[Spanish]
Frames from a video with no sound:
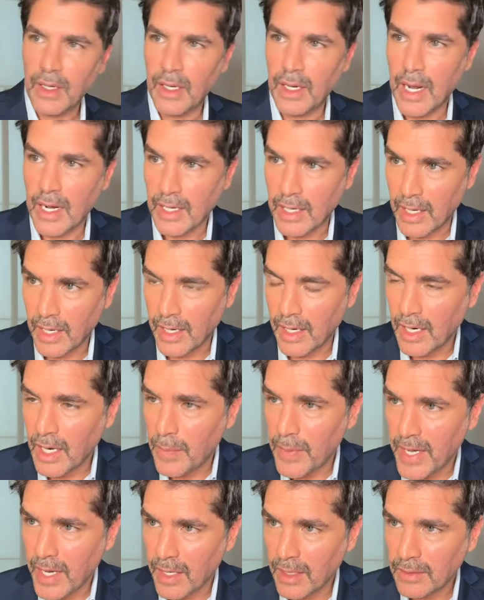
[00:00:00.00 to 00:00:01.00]
el arcángel
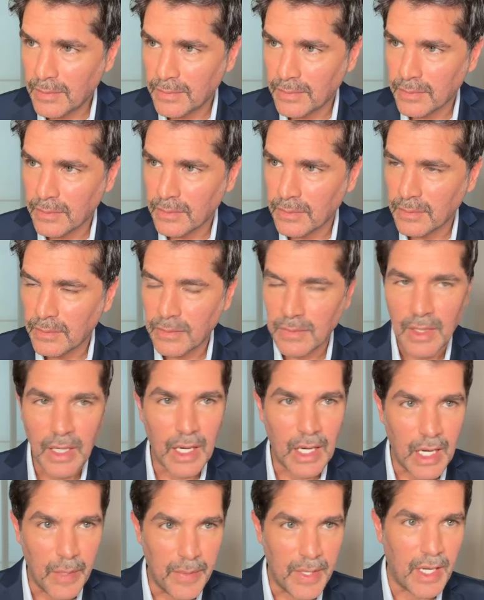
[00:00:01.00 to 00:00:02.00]
Gabriel
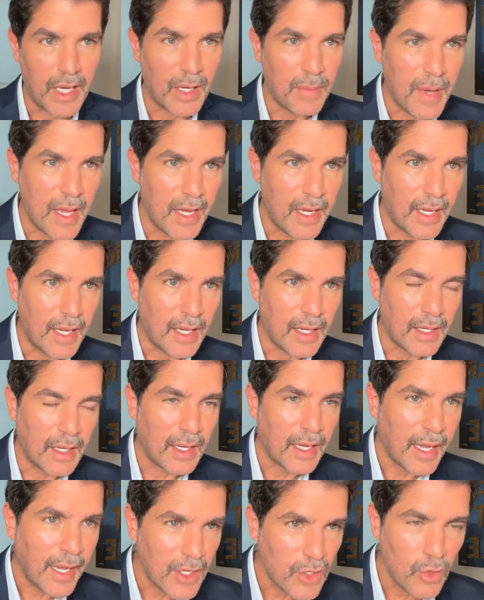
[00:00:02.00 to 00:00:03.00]
a la Virgen
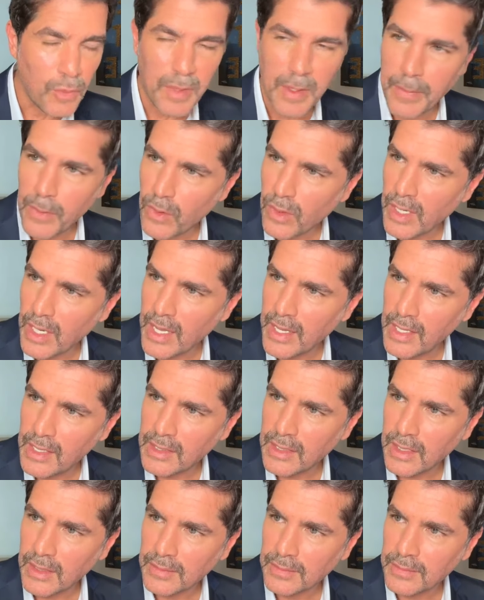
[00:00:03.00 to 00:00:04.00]
María, ¿qué es lo primero que le
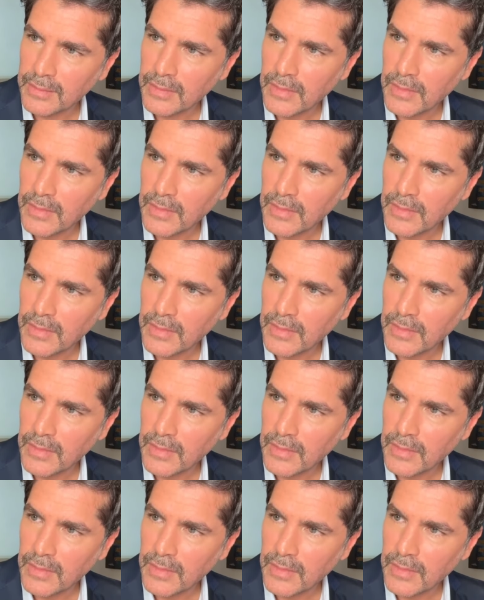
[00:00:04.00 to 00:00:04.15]
dice?